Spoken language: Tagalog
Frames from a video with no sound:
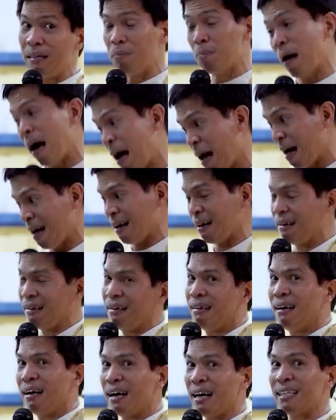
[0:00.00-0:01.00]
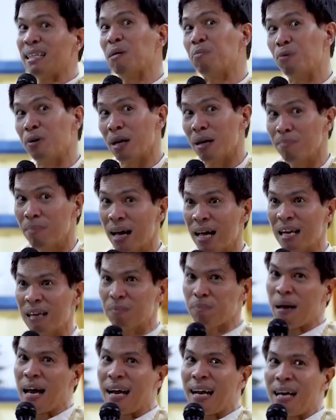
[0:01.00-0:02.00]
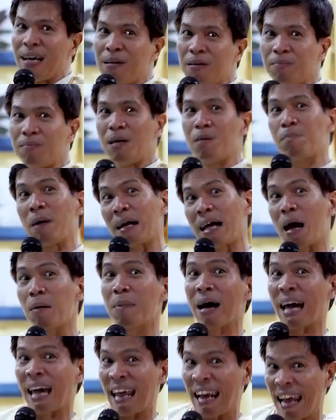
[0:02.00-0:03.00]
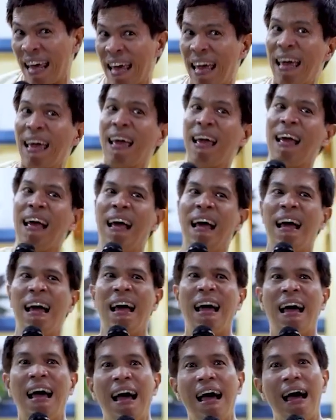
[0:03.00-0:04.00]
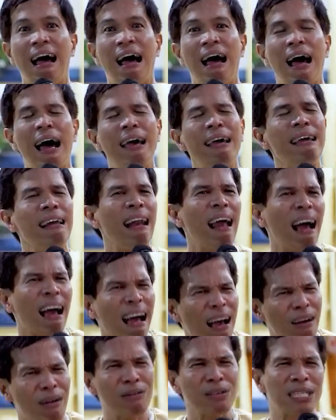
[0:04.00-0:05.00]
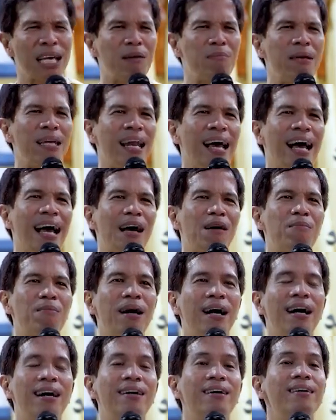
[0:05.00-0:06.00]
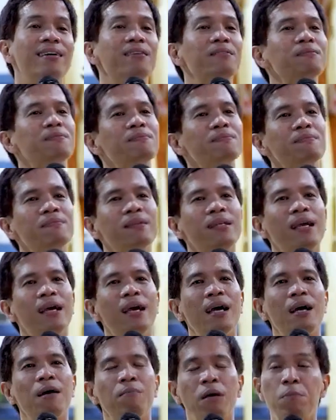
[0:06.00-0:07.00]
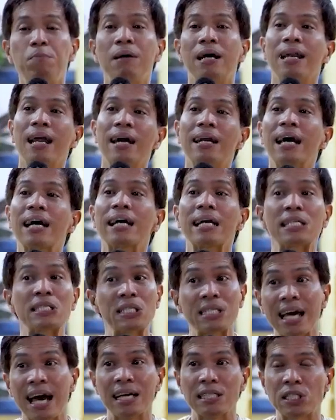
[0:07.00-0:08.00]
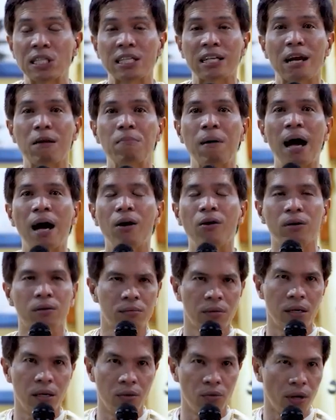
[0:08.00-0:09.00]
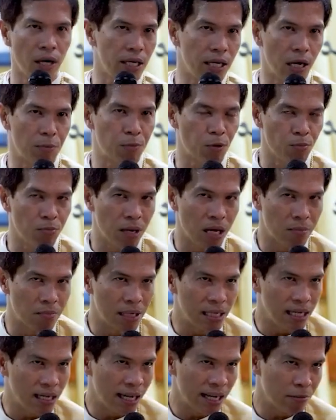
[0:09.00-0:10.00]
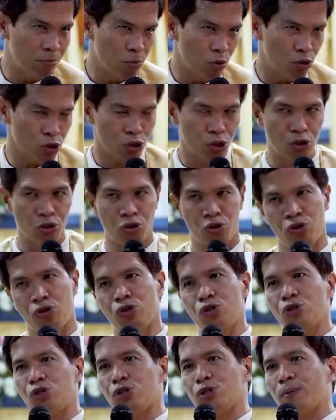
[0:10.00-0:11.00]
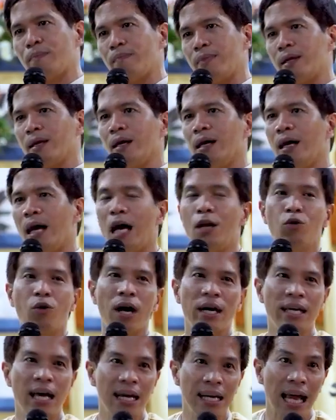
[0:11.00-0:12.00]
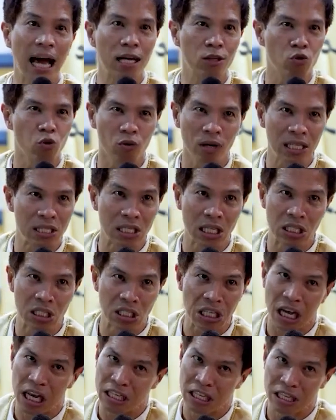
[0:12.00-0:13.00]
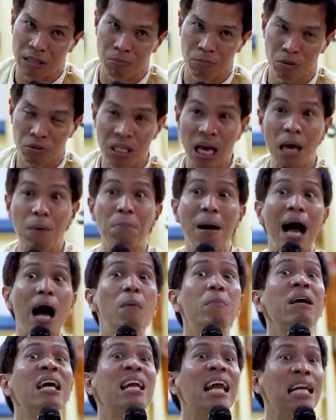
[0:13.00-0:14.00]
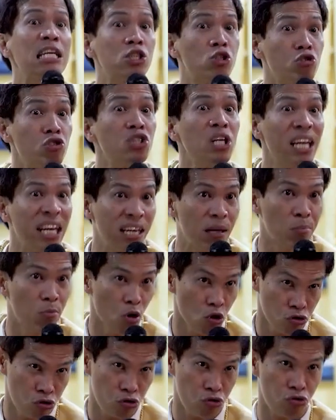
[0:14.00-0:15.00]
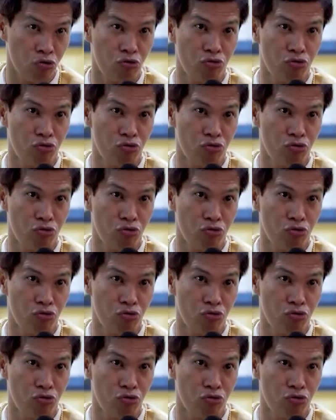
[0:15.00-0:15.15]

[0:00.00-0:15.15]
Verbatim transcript: di ba? Kita mo naman, parang may pagkamakire. Ay, nako, sabi ng haba. Hmm. May biglang nag-resign sa trabaho. Ano kaya problema nila ni boss? Ano kaya ang natuklasan sa kanya ni boss? Ay, baka may relasyon sila ni boss.